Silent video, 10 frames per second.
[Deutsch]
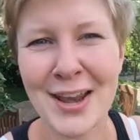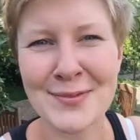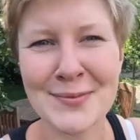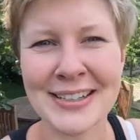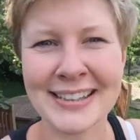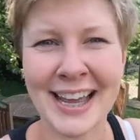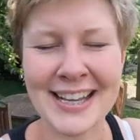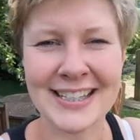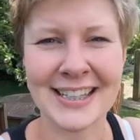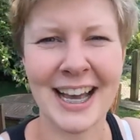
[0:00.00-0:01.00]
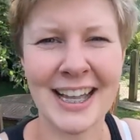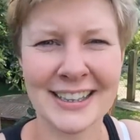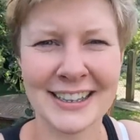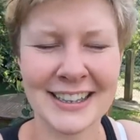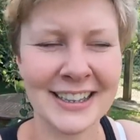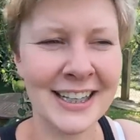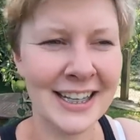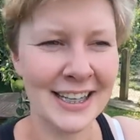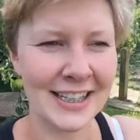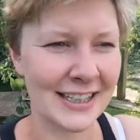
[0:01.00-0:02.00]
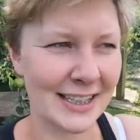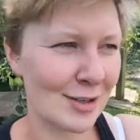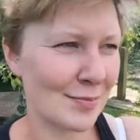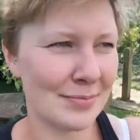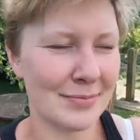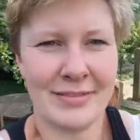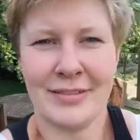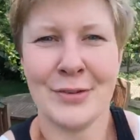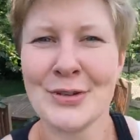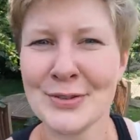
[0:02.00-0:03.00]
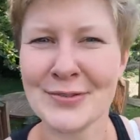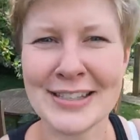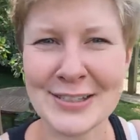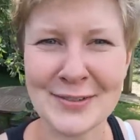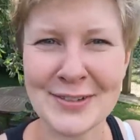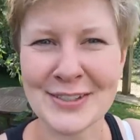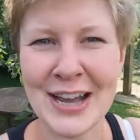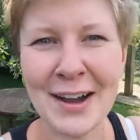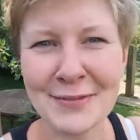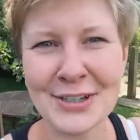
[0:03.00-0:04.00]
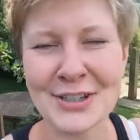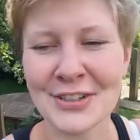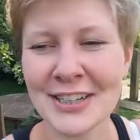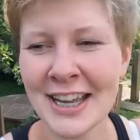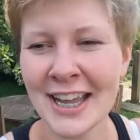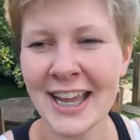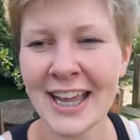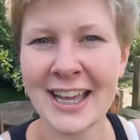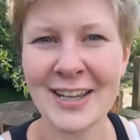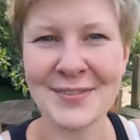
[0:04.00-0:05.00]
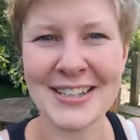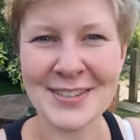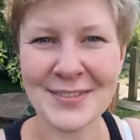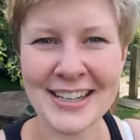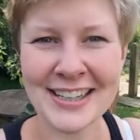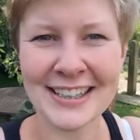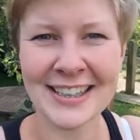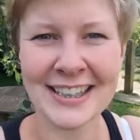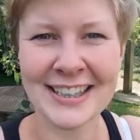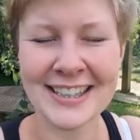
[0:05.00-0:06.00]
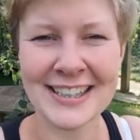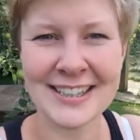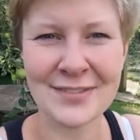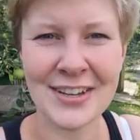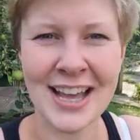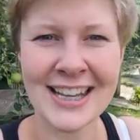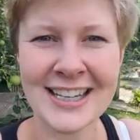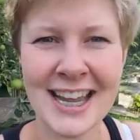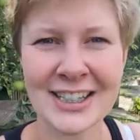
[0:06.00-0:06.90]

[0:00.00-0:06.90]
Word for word: weit über 30 Grad kriegen. Ich glaube, 29 oder so haben wir schon. Ähm, deswegen sind wir alle in